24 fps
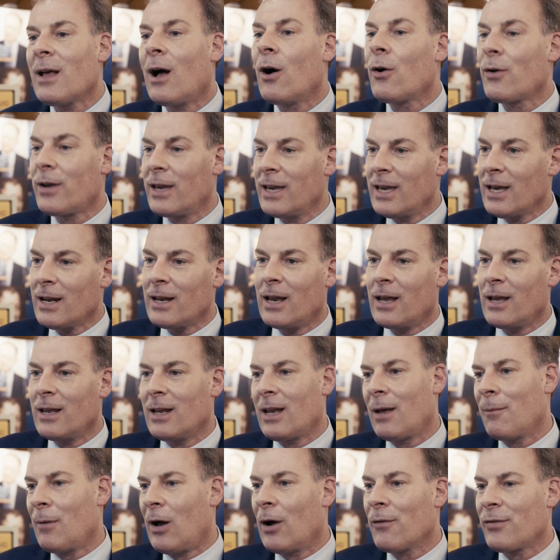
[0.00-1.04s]
auch hier der,
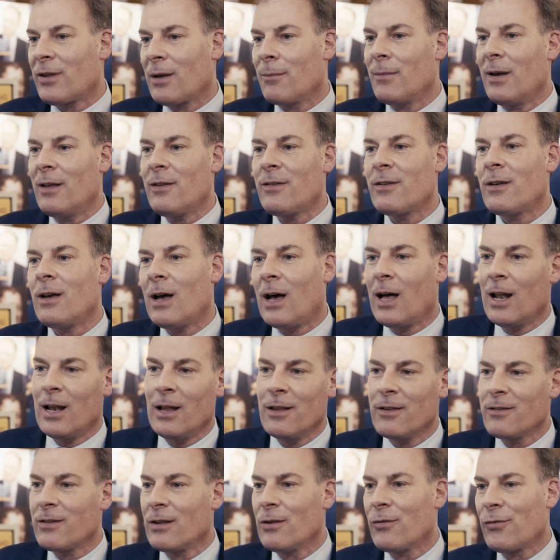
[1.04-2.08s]
auf der Messe,
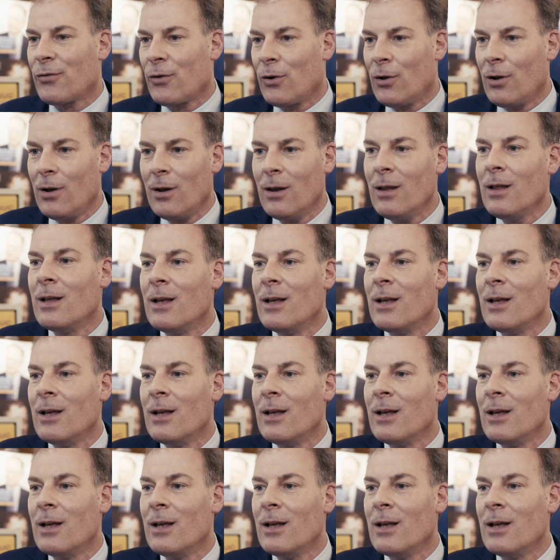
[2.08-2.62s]
Hallen sind voll,